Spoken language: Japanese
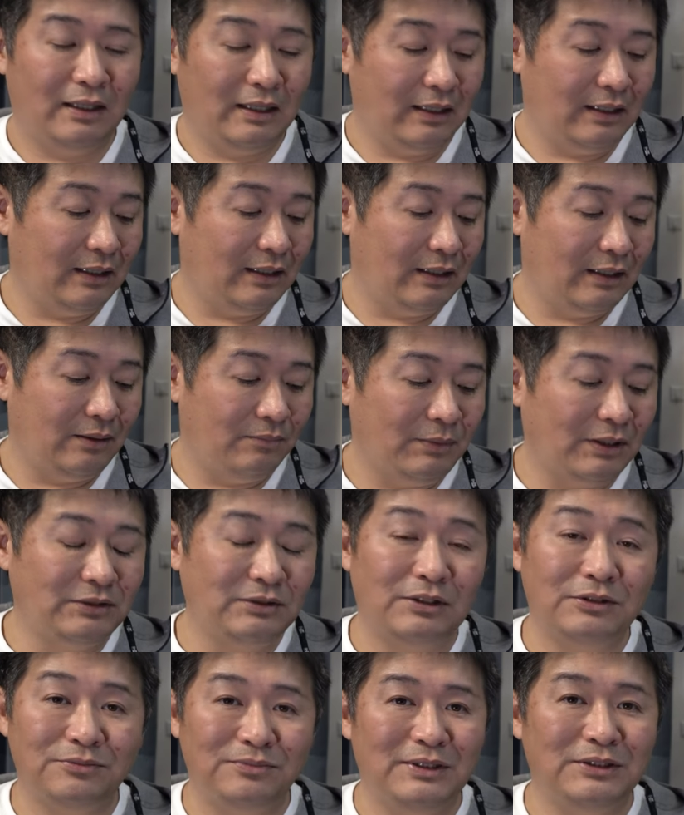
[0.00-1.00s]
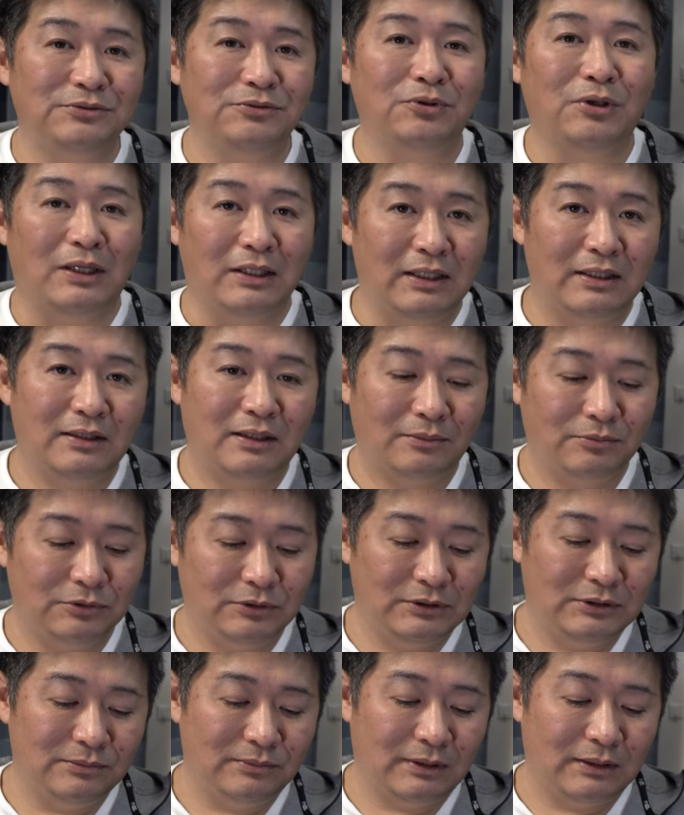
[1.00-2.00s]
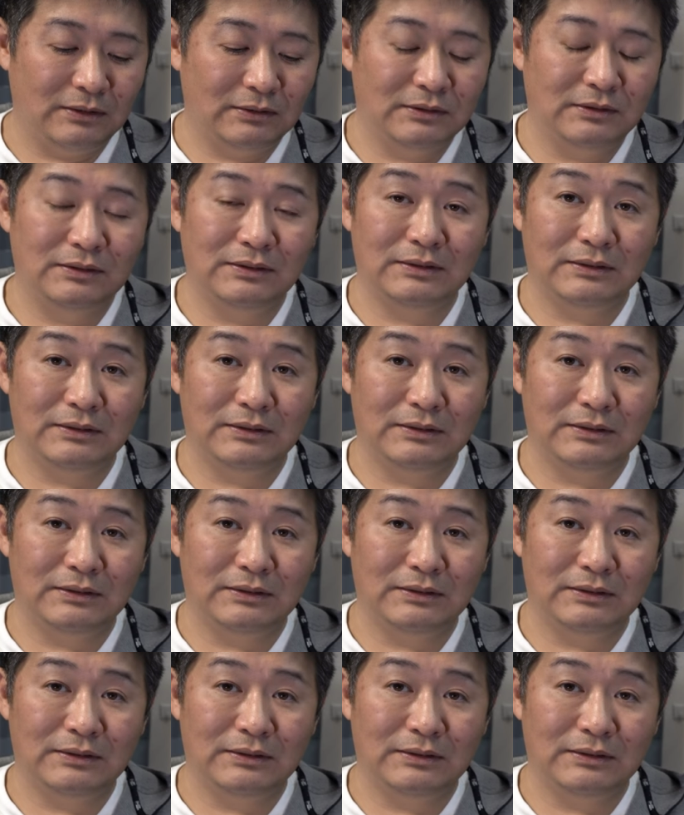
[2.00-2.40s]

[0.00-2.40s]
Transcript: えー、マニュアル見るのがね、多分一番